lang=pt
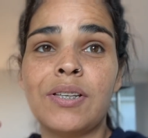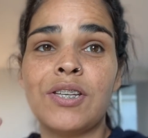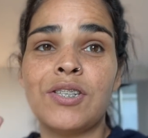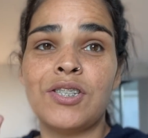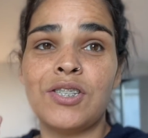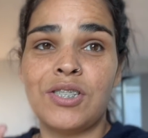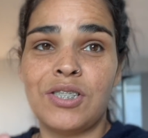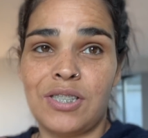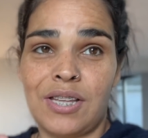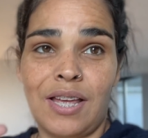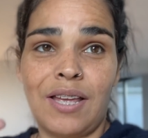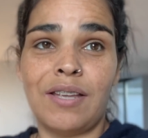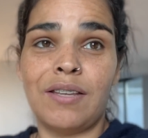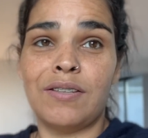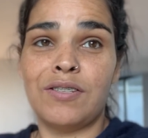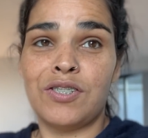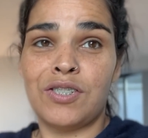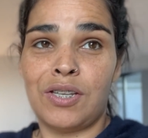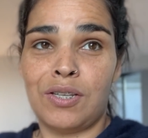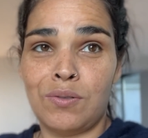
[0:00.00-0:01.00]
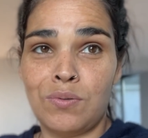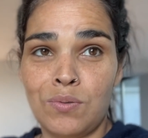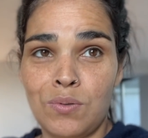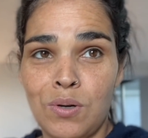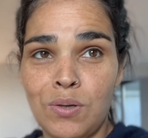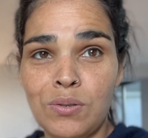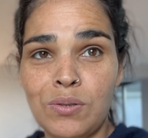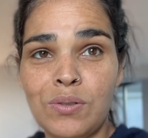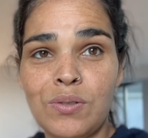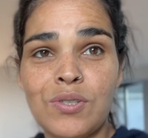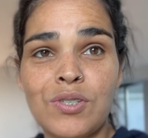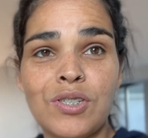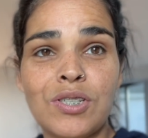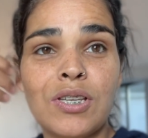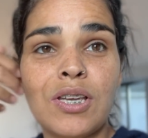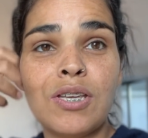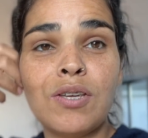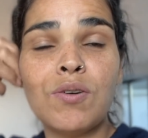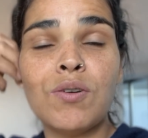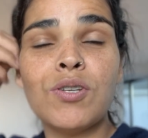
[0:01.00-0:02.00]
que a gente tá já no outro
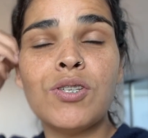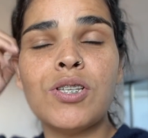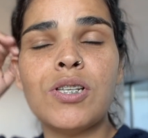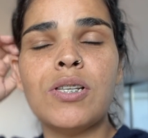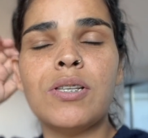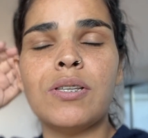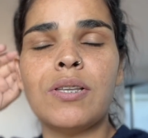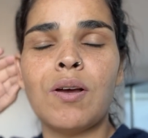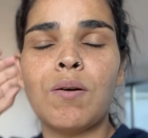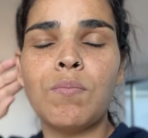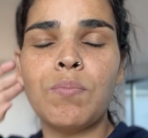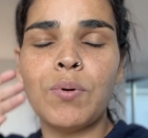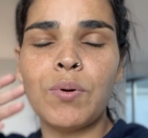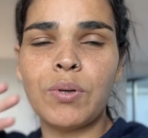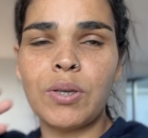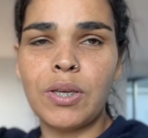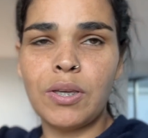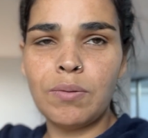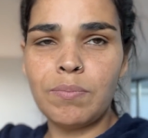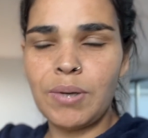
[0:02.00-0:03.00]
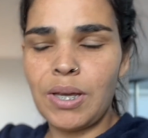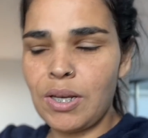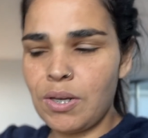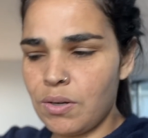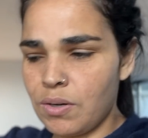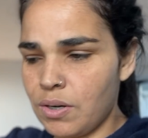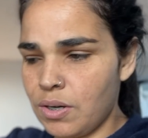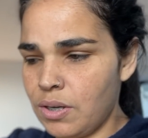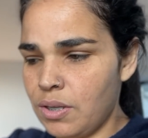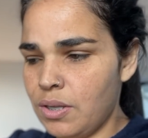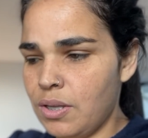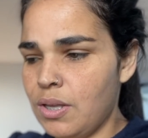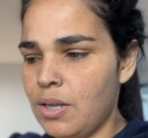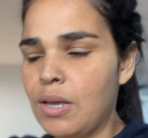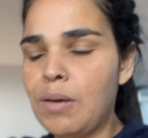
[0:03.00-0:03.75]
dia e hoje ele tá um pouquinho melhor,